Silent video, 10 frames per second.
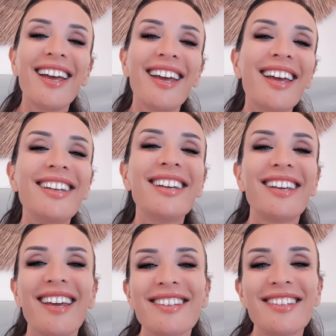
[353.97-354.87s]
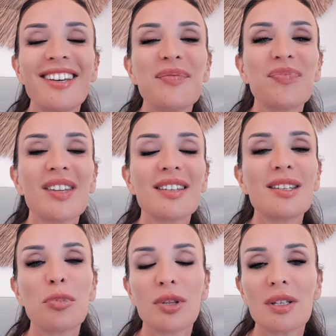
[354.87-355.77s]
e gli chiesi
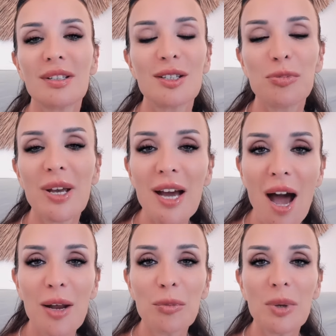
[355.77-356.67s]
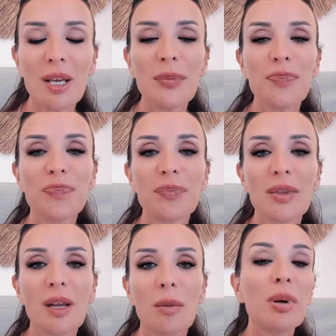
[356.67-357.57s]
se potesse spiegarmi
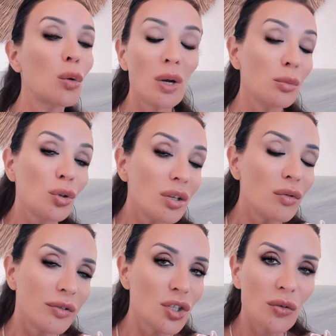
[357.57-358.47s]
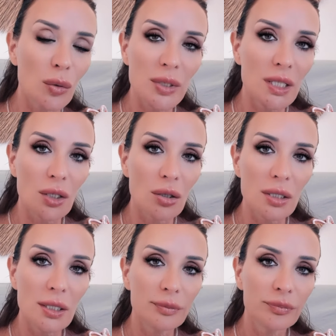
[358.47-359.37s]
per quale motivo faceva questa
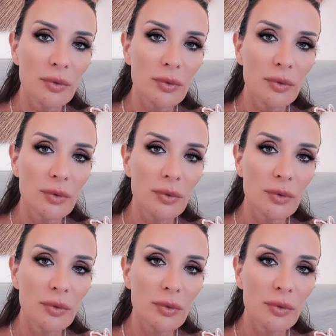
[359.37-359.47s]
cosa.